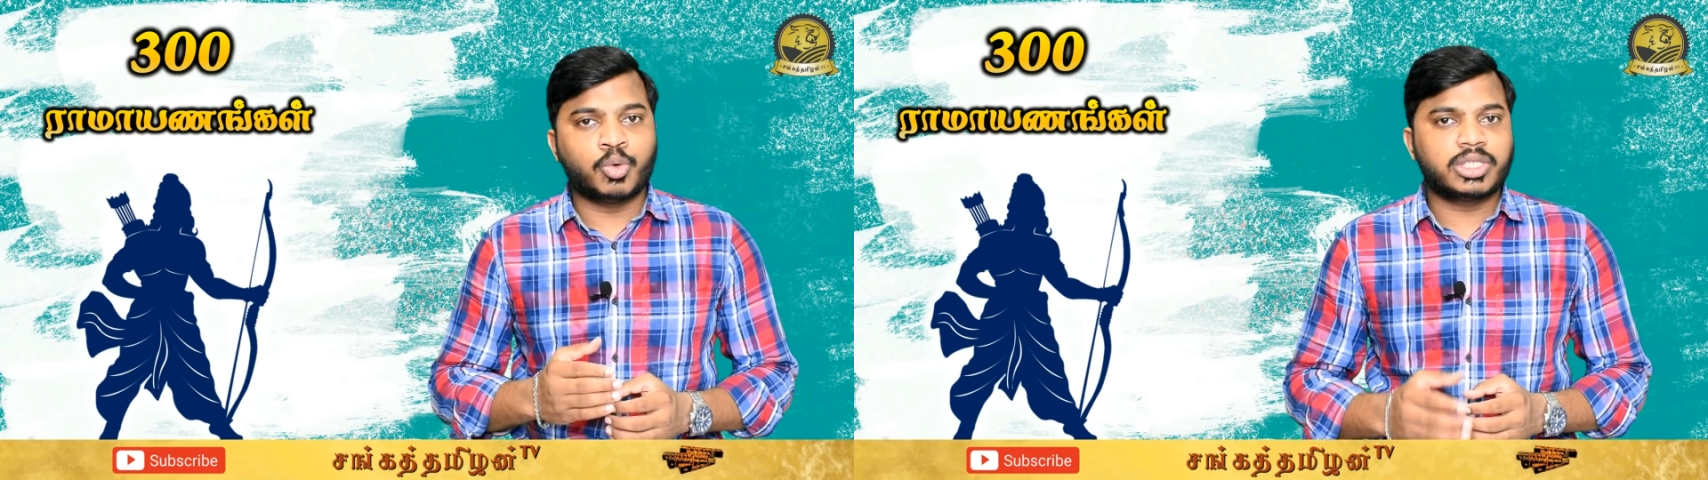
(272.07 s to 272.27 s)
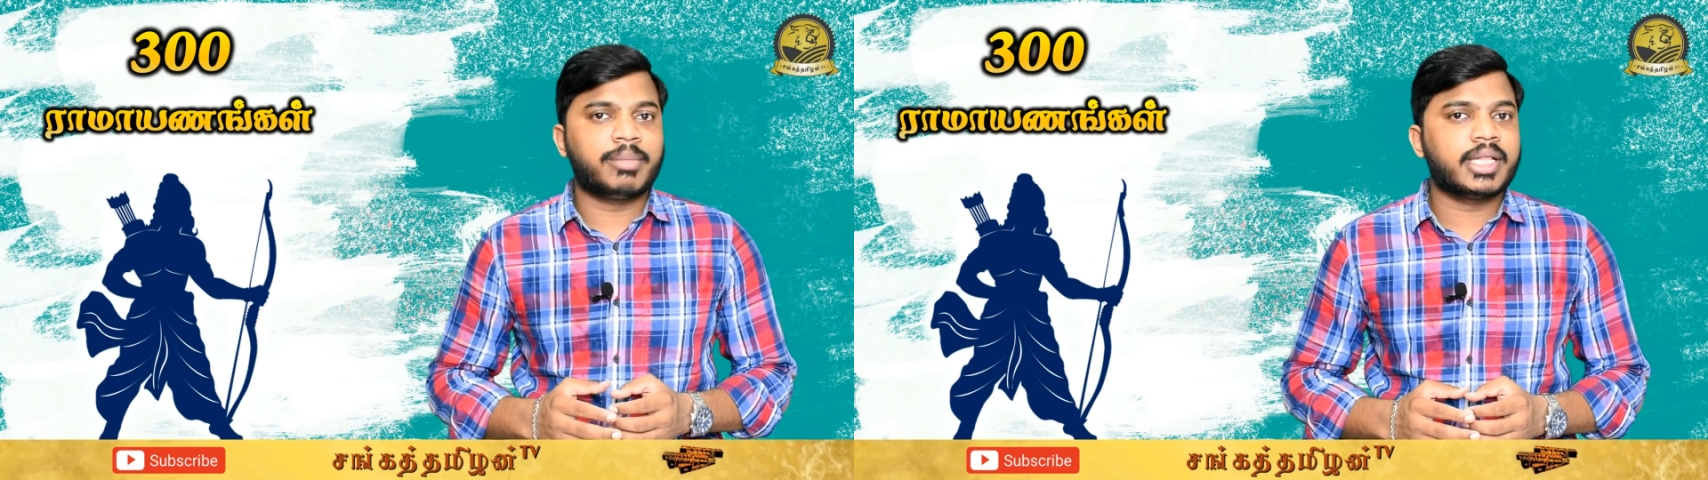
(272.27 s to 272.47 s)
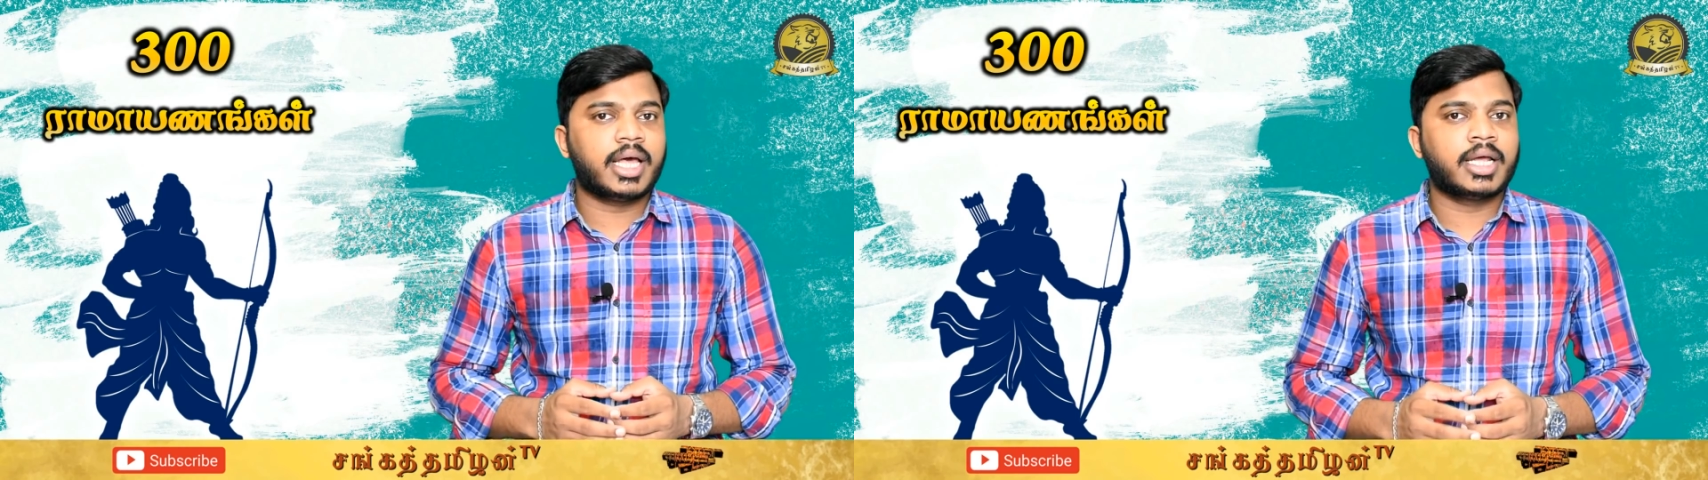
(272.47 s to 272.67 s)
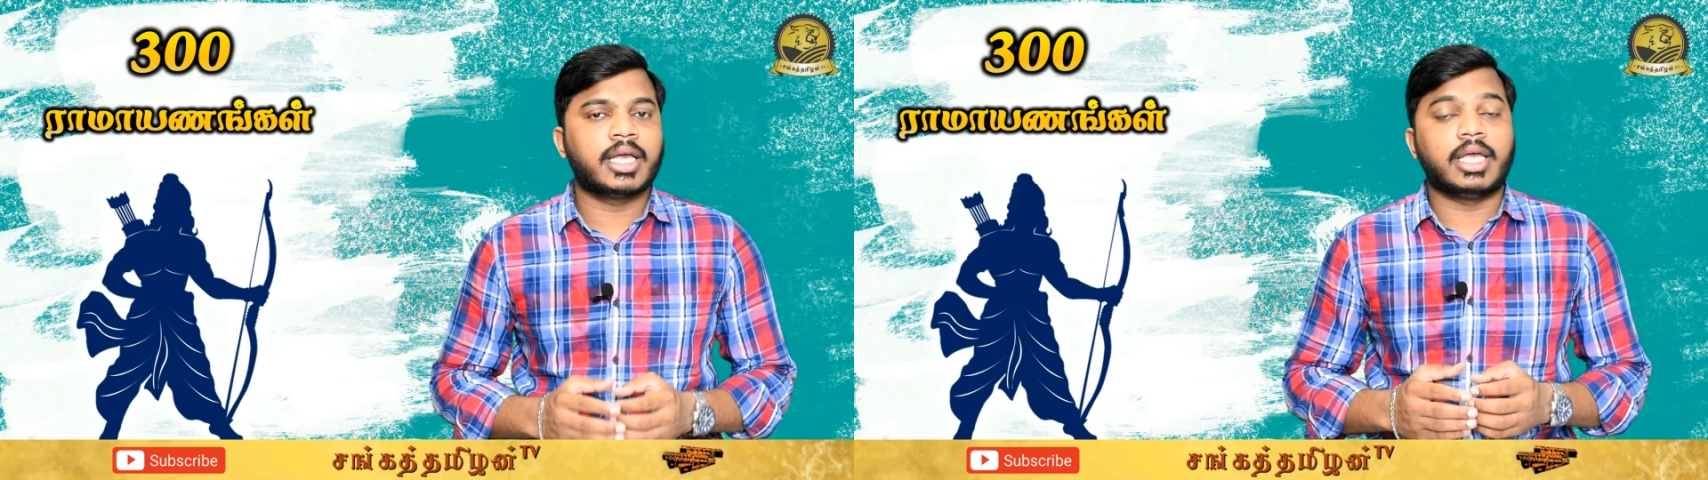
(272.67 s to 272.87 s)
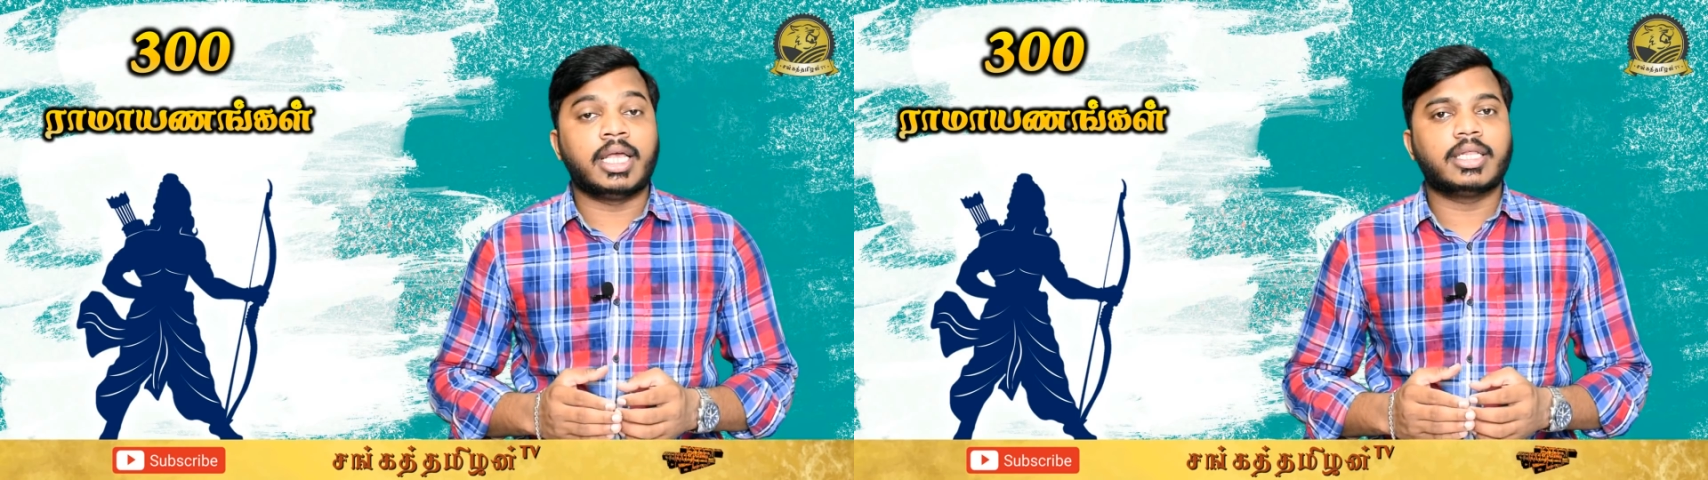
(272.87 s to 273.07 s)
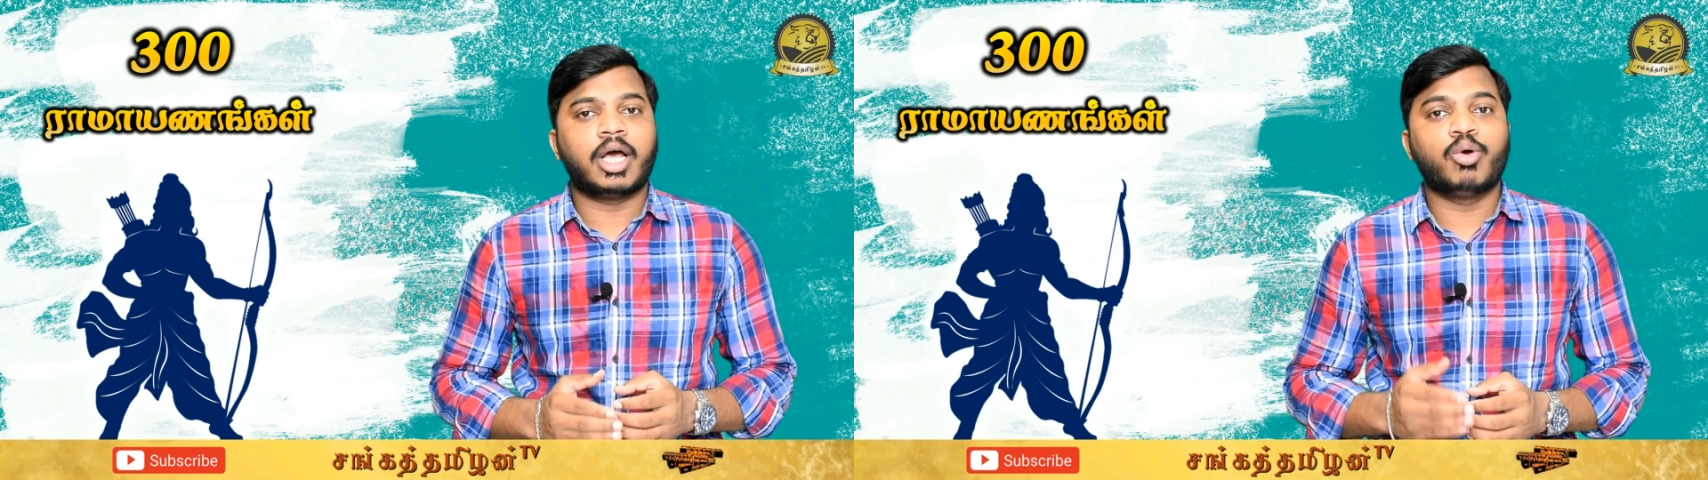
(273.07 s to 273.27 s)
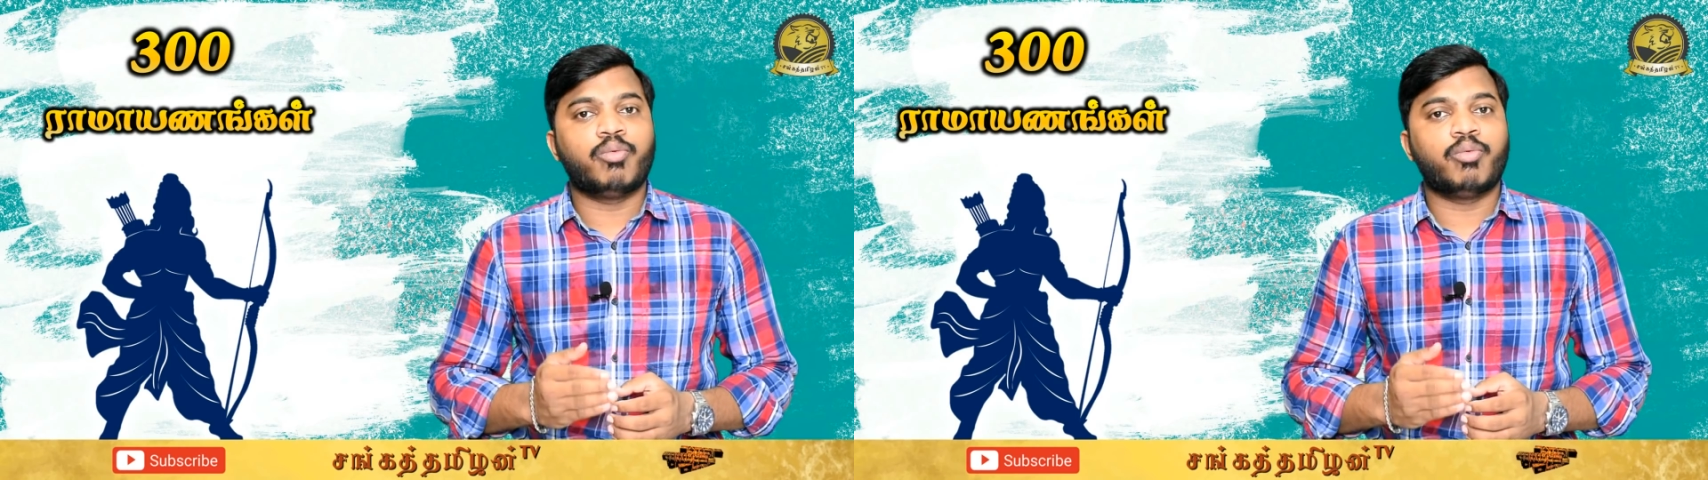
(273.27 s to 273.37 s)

கூச்சமாக தான் இருக்குது இருந்தாலும்